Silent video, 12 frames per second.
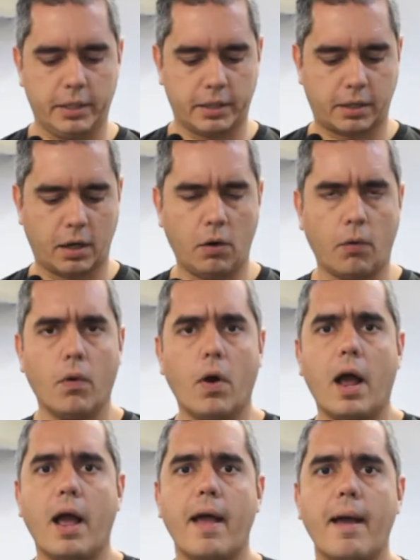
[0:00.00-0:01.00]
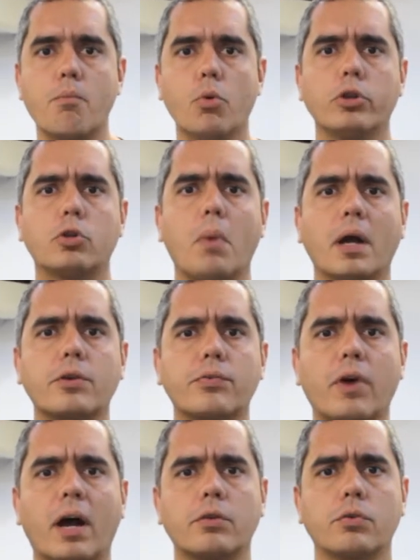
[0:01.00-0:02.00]
Então é muito mais
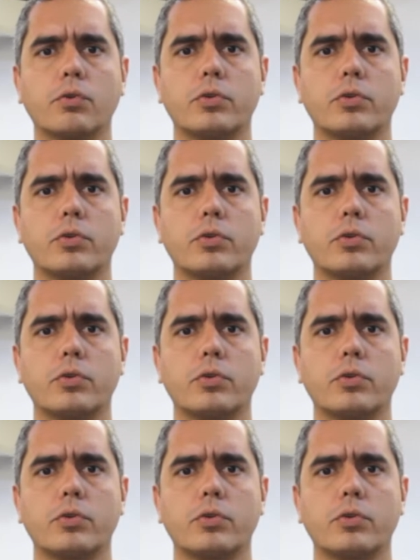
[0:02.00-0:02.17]
fácil